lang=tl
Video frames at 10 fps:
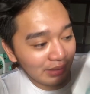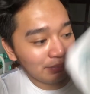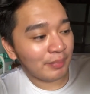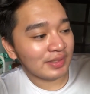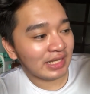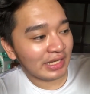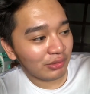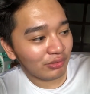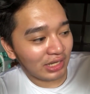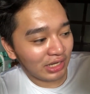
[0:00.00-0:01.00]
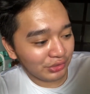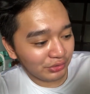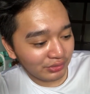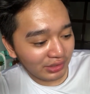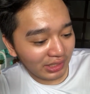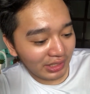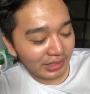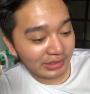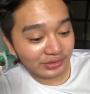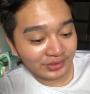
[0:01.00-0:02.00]
And babasahin ko lang yung
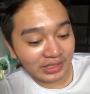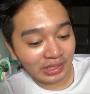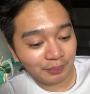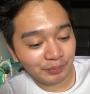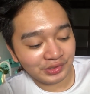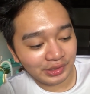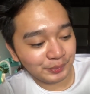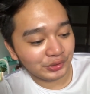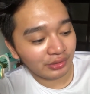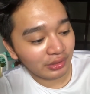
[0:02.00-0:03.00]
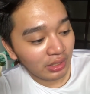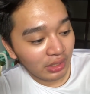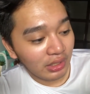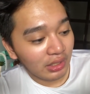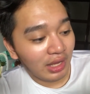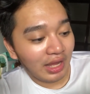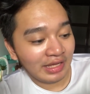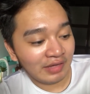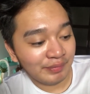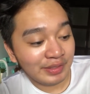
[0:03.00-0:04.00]
nakalagay dito sa prescription. I
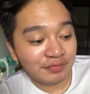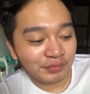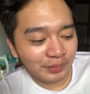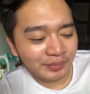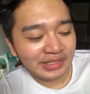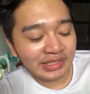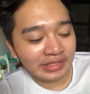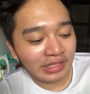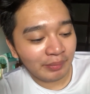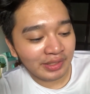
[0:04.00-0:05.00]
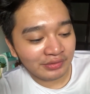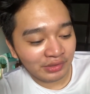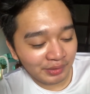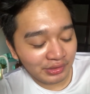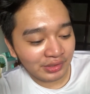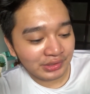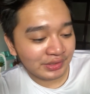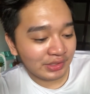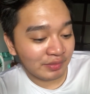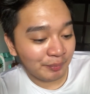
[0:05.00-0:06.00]
have been informed in detail by the
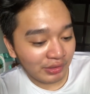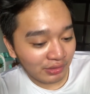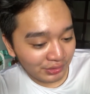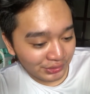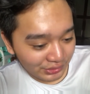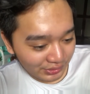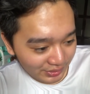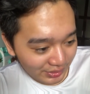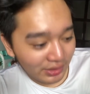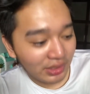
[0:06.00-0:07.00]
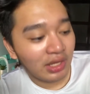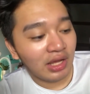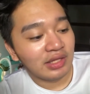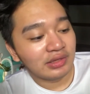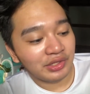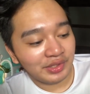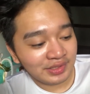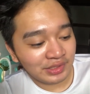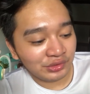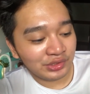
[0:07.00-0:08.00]
dermatologist of the precautions. There
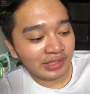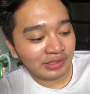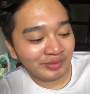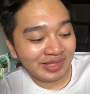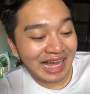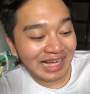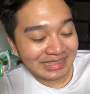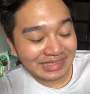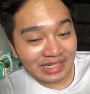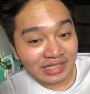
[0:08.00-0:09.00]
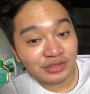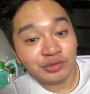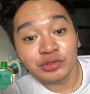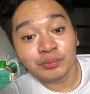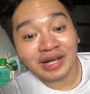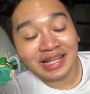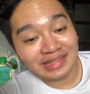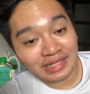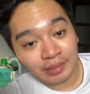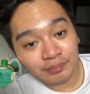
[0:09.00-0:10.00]
is associated with Acnetrex, yun yung
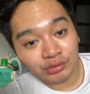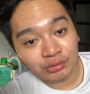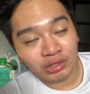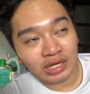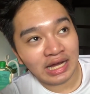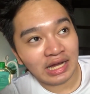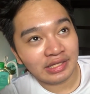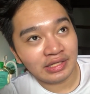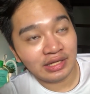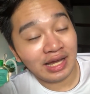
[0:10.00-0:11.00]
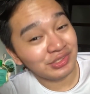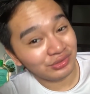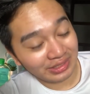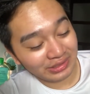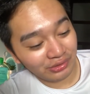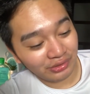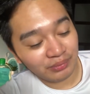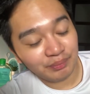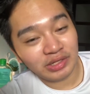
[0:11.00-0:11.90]
brand name ng aking isotretinoin.